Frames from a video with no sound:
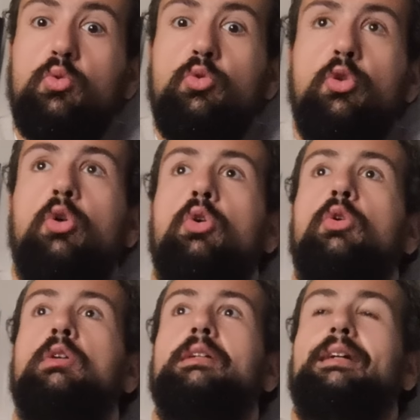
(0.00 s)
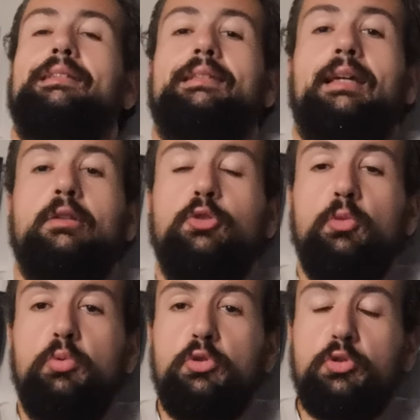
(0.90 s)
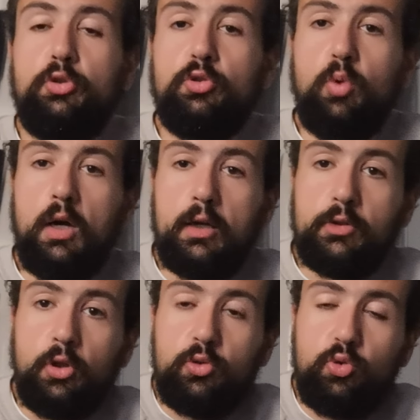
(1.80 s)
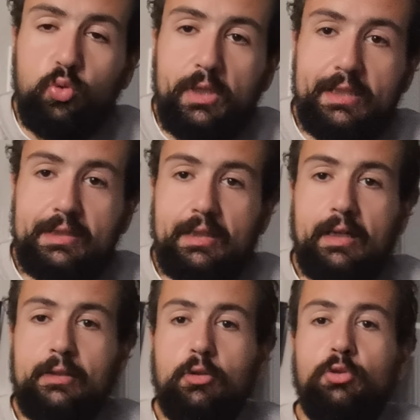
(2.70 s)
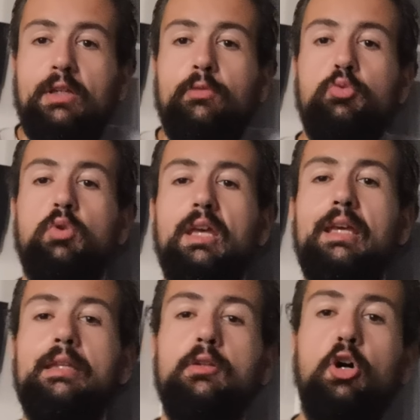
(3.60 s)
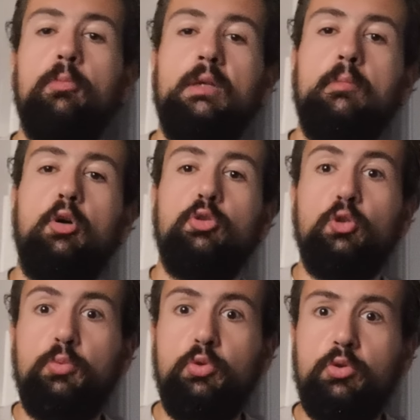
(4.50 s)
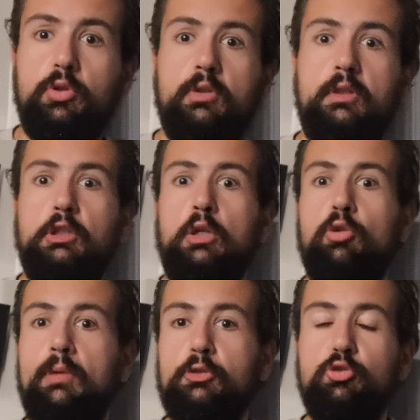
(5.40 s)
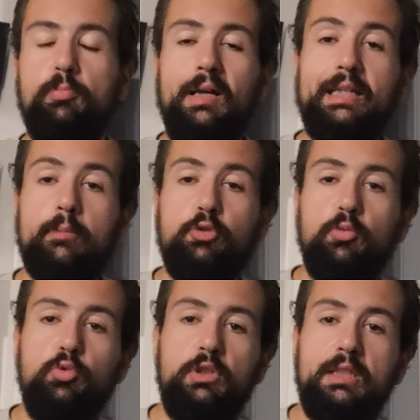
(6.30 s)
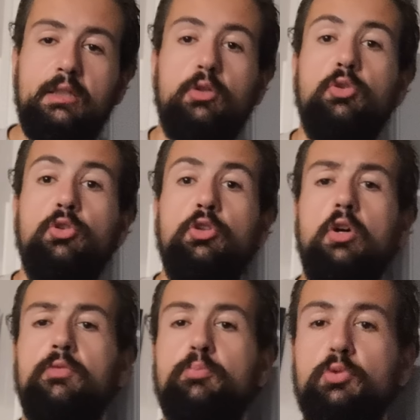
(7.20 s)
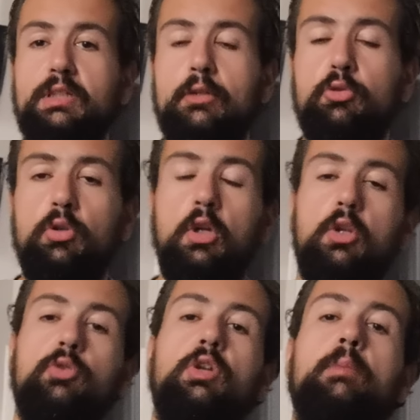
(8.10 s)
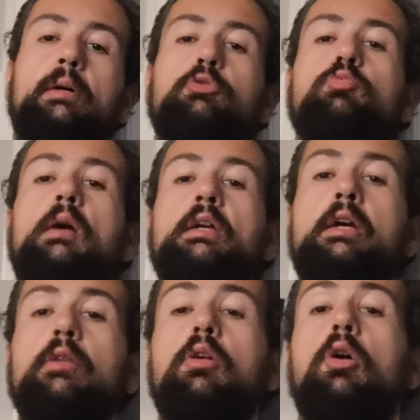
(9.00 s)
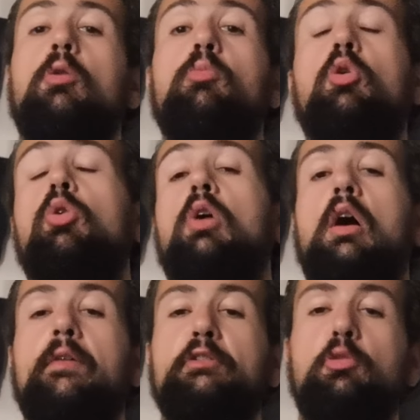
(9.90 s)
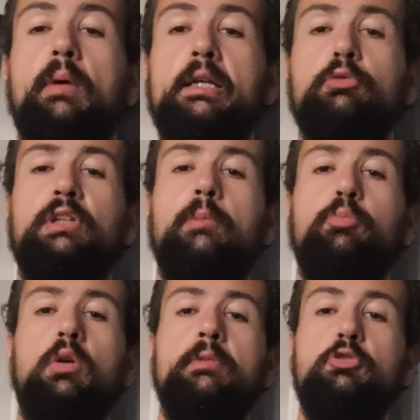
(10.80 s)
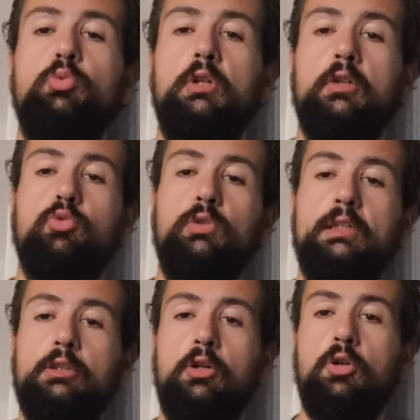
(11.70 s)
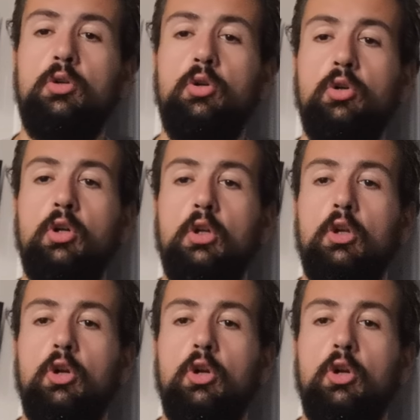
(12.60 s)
Une euh, cascade de buts ce soir dans tous les stades. On a vu énormément de buts. Déjà le match du Bayern de Munich, 9 buts à 2 de la part du Bayern. Bon, avec le Bayern, on est un peu habitué. Hein, tous les ans, euh,